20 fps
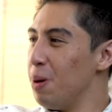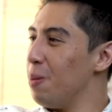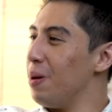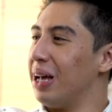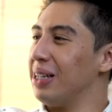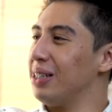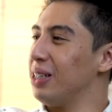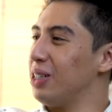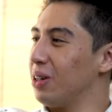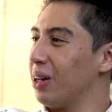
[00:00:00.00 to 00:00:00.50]
me
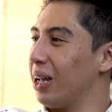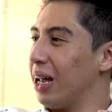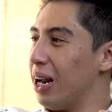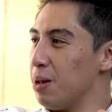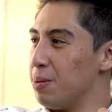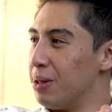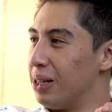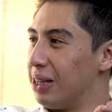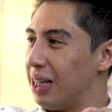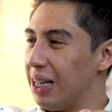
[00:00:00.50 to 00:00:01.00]
hubieras dicho que era
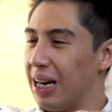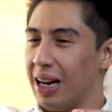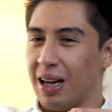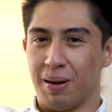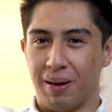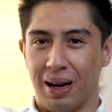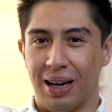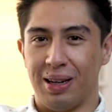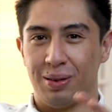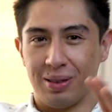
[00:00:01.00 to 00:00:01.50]
mentira
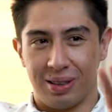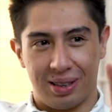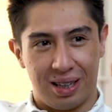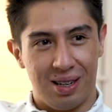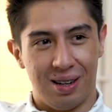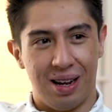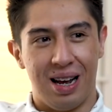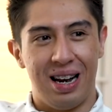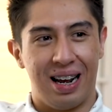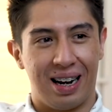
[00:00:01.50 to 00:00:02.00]
y hubiéramos
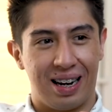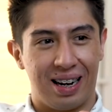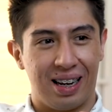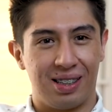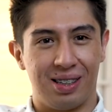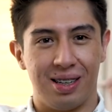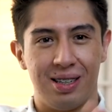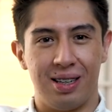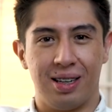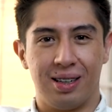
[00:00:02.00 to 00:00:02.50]
tenido la
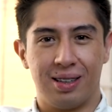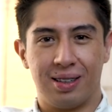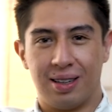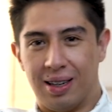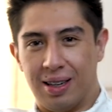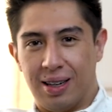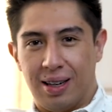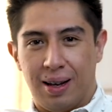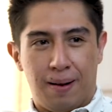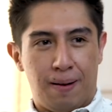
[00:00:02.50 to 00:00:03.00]
reacción de.
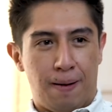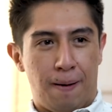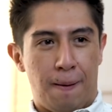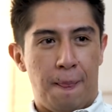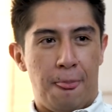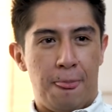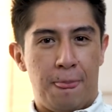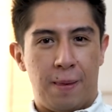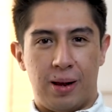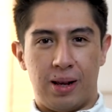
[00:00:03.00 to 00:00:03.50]

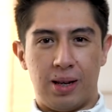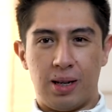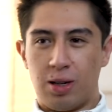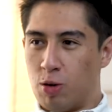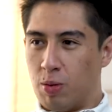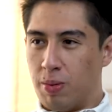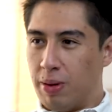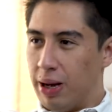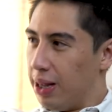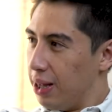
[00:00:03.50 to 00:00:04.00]
¿Es
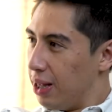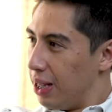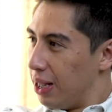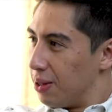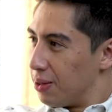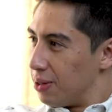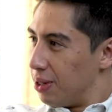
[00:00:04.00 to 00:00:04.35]
robada?